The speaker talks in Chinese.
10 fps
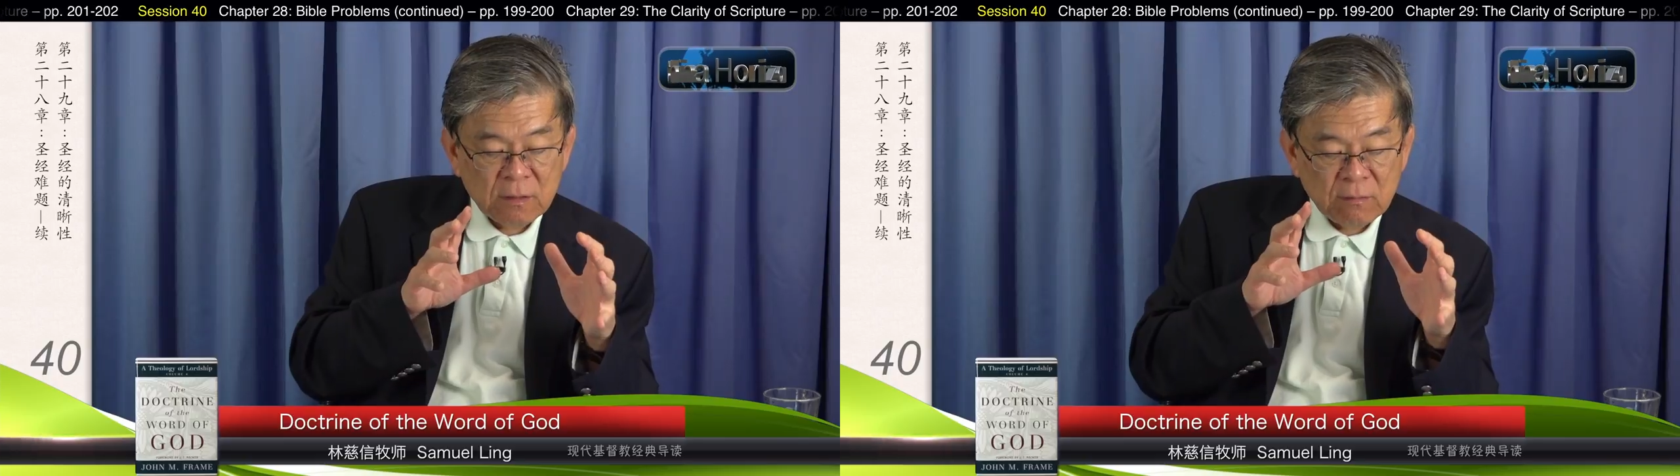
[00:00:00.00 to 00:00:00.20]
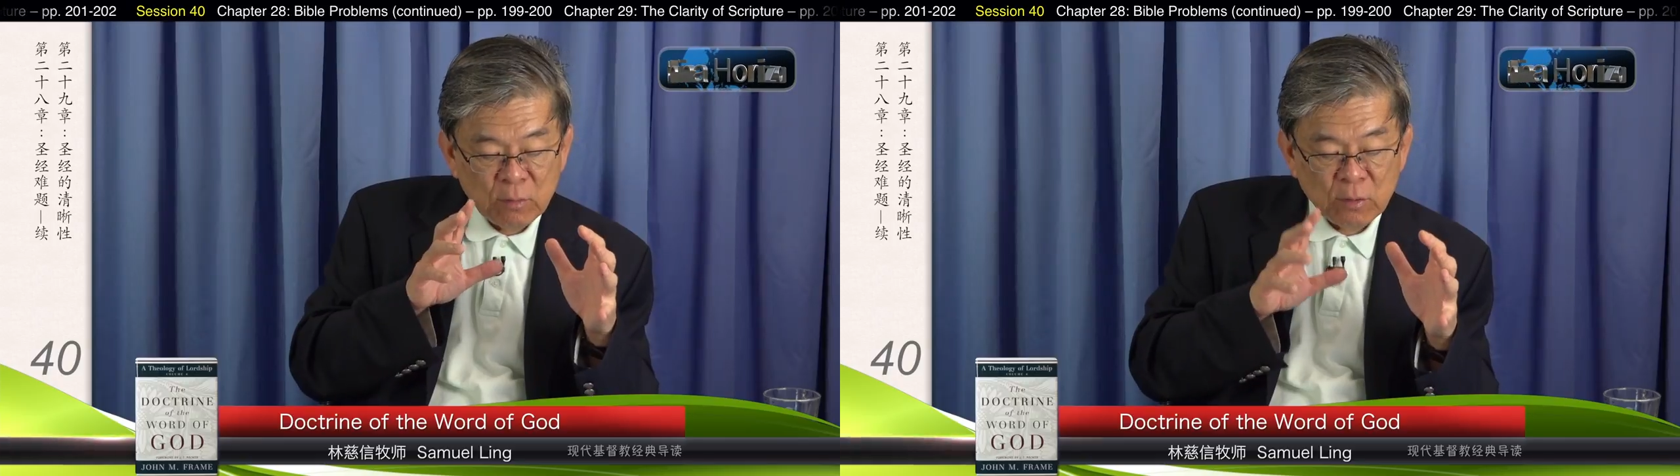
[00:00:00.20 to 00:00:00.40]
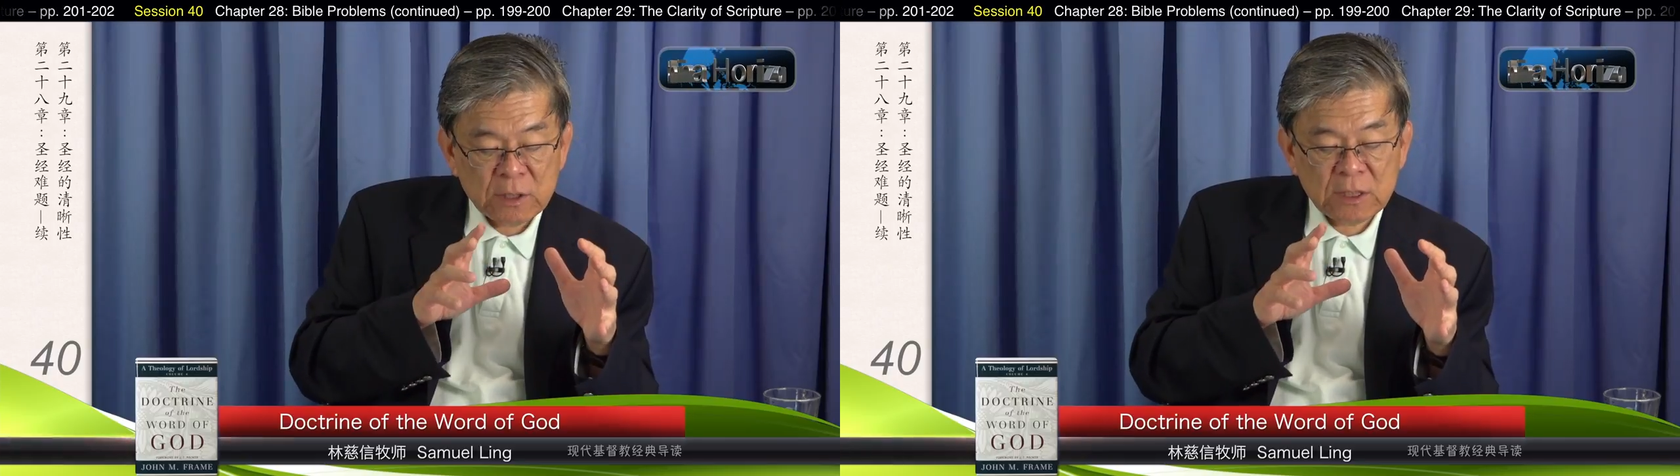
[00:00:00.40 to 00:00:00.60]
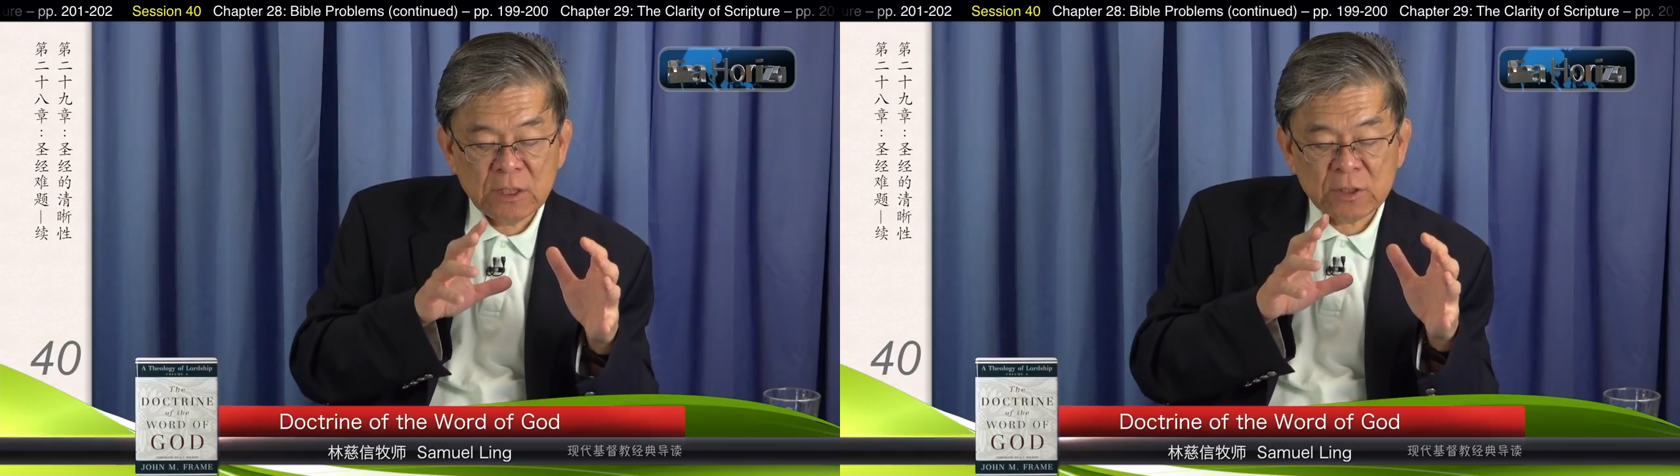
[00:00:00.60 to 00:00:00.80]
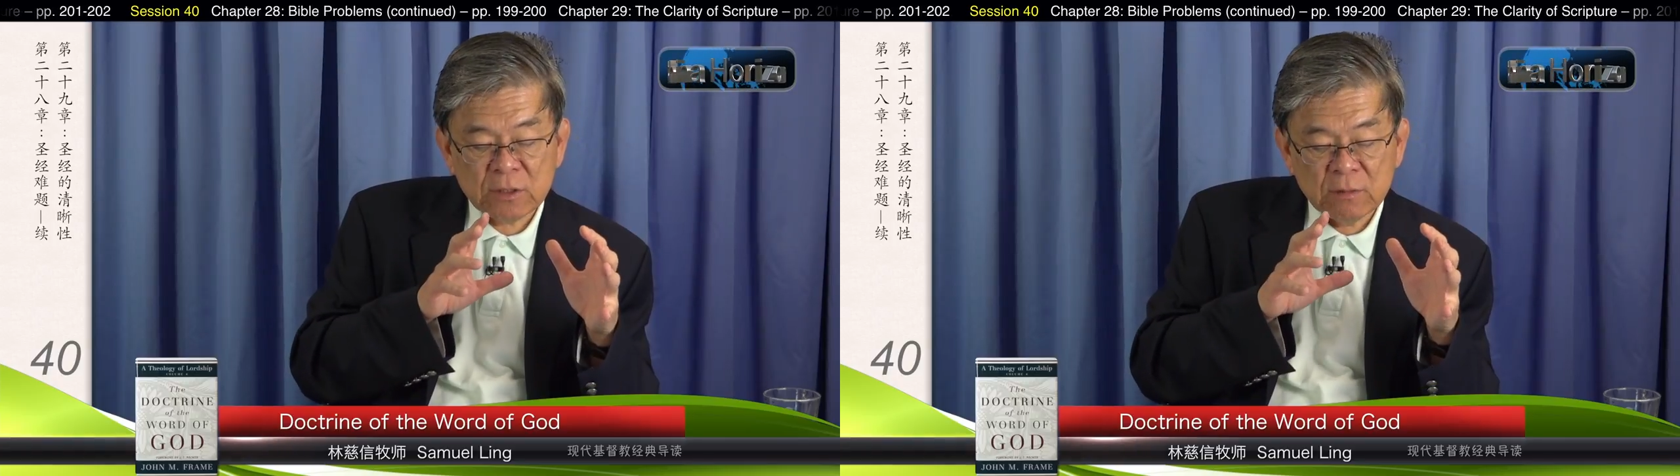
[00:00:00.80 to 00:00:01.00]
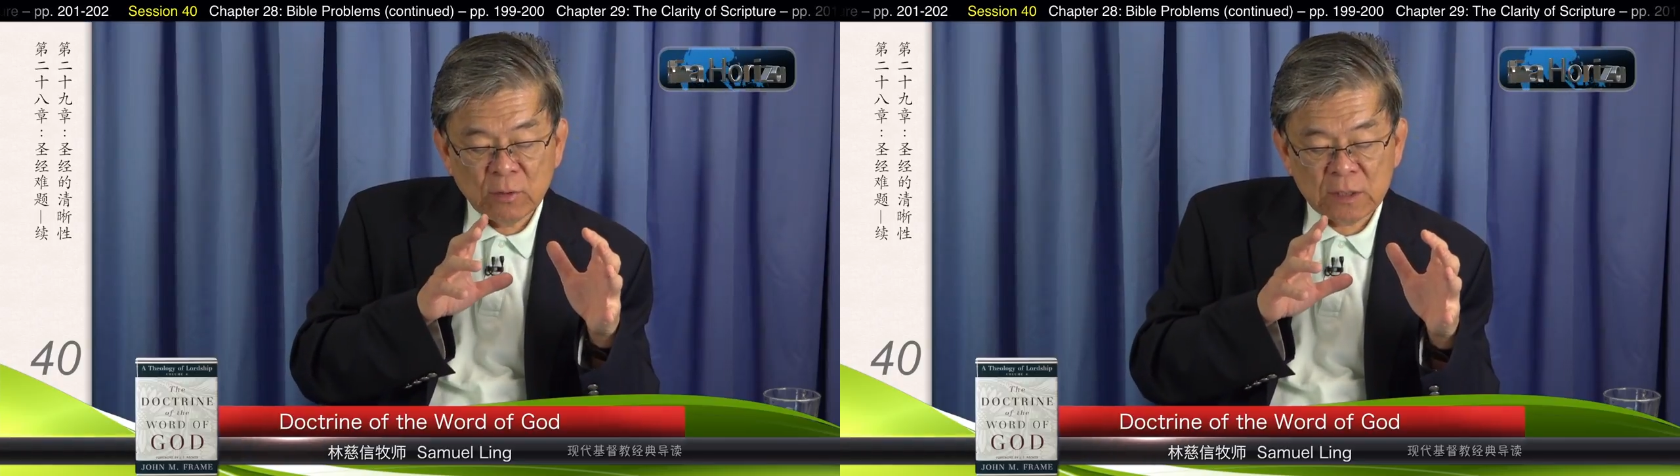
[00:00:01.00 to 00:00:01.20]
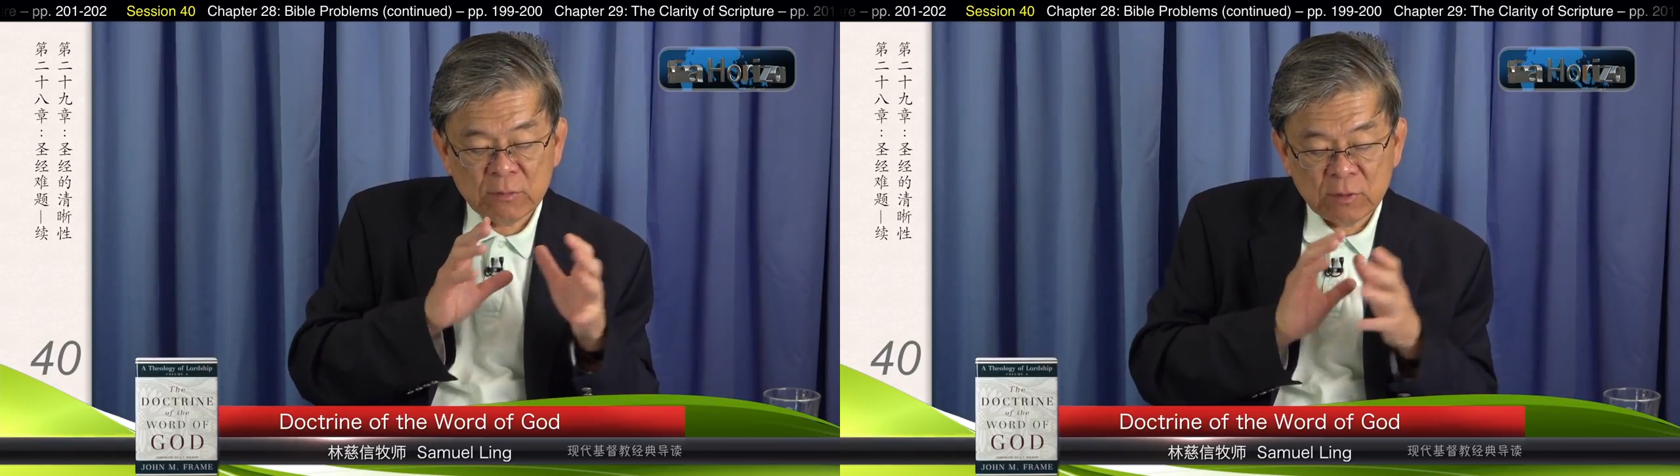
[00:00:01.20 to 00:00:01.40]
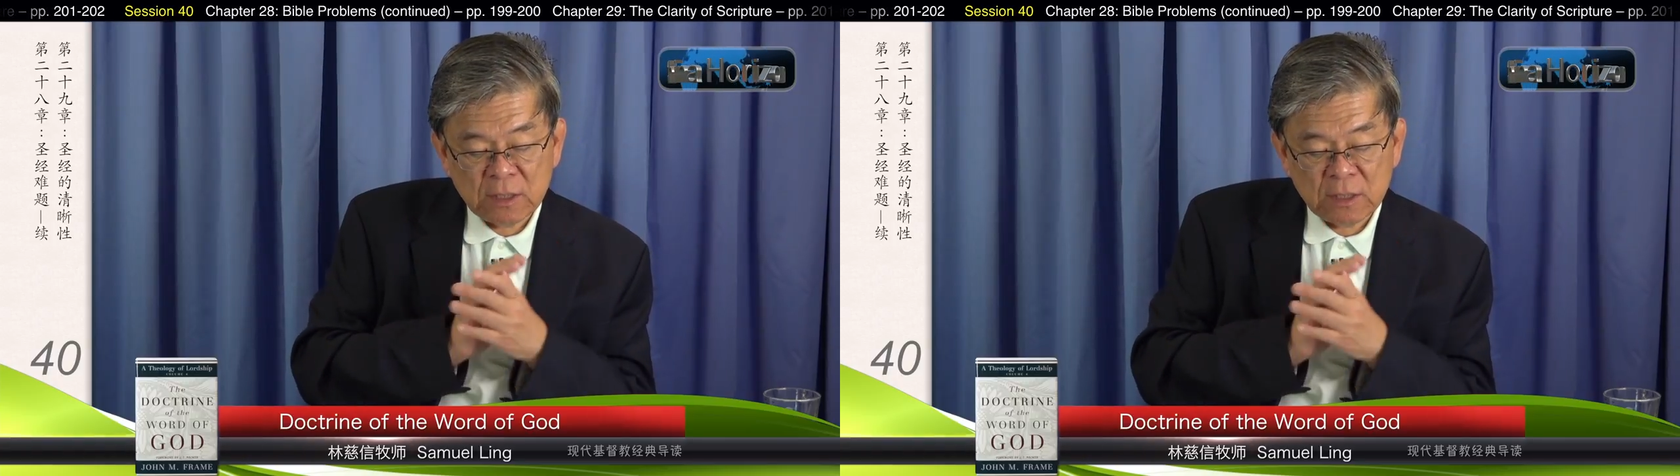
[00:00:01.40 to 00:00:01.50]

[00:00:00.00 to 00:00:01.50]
摩西是摩西五